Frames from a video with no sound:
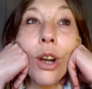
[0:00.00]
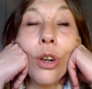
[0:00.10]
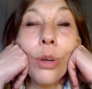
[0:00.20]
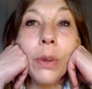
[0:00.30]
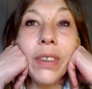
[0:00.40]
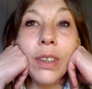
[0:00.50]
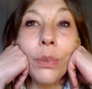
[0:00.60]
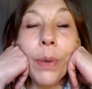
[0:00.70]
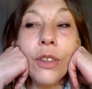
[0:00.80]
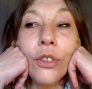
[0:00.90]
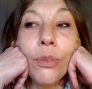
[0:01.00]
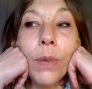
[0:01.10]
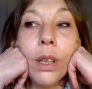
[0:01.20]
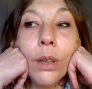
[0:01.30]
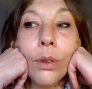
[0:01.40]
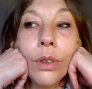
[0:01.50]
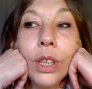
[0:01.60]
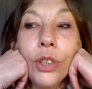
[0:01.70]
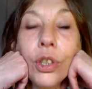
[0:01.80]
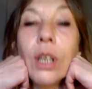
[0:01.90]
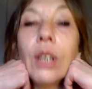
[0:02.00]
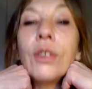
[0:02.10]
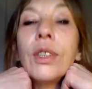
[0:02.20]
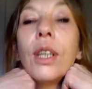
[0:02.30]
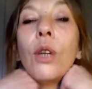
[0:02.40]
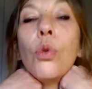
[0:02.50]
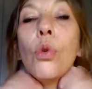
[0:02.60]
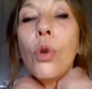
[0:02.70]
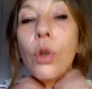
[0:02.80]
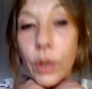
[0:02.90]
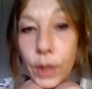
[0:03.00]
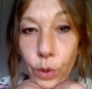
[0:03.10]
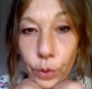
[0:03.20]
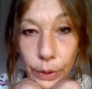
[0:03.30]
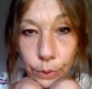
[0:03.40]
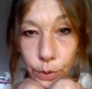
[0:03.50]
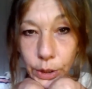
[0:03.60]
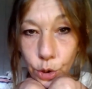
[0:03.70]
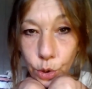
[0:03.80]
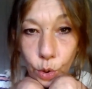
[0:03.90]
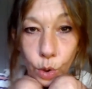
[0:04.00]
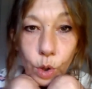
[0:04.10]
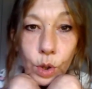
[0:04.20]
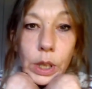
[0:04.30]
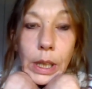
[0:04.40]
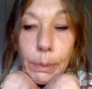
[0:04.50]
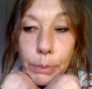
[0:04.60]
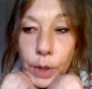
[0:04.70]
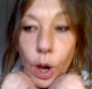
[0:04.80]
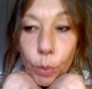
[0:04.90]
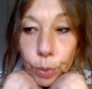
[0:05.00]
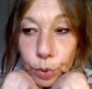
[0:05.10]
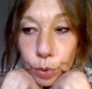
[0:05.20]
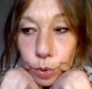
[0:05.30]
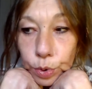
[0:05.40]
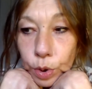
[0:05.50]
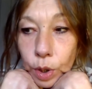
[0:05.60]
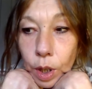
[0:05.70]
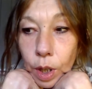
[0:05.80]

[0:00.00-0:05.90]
comment ça se passe, mais euh, déjà, ce qui est cool, c'est qu'on a vu les choses et puis en plus,